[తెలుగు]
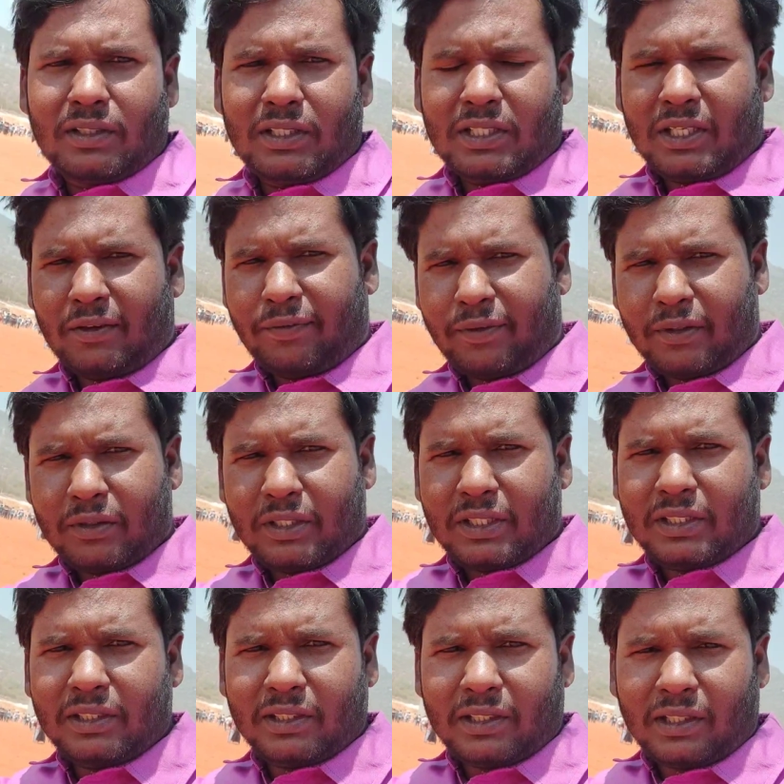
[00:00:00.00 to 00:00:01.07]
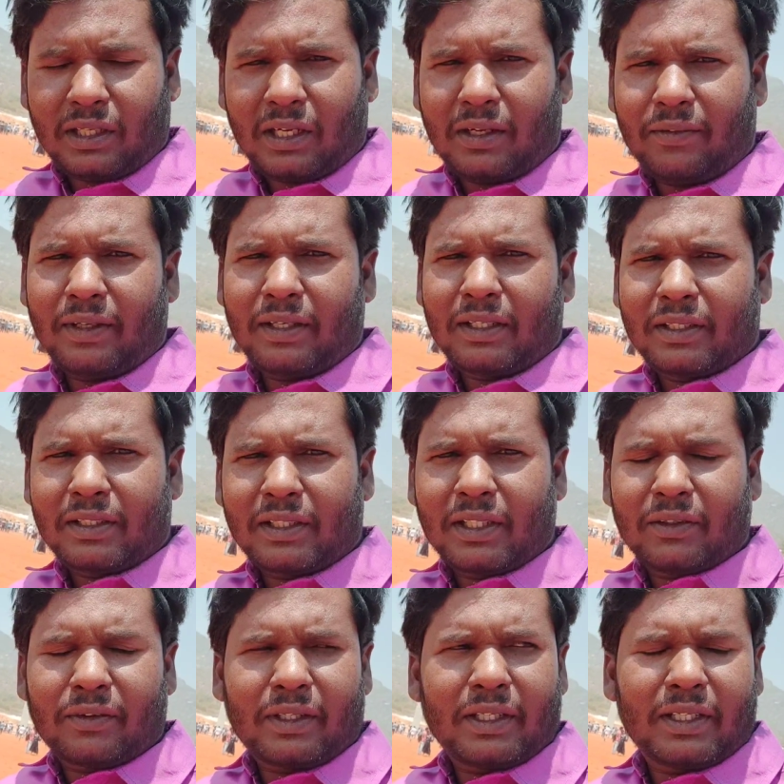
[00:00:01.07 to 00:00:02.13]
ఈషా ఫౌండేషన్ ఇక్కడ రావాలంటే
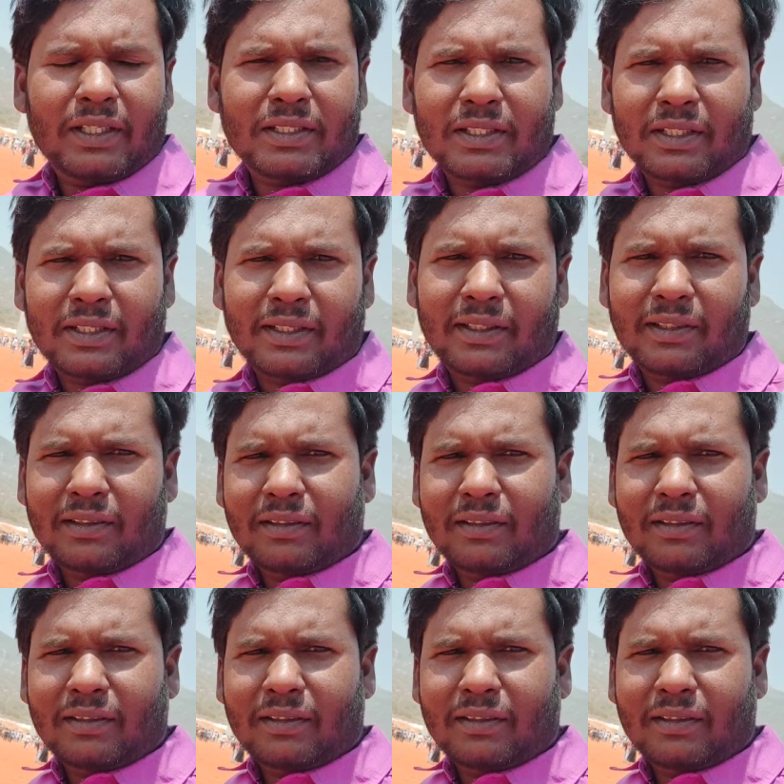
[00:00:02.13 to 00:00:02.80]
ఎవరైనా సరే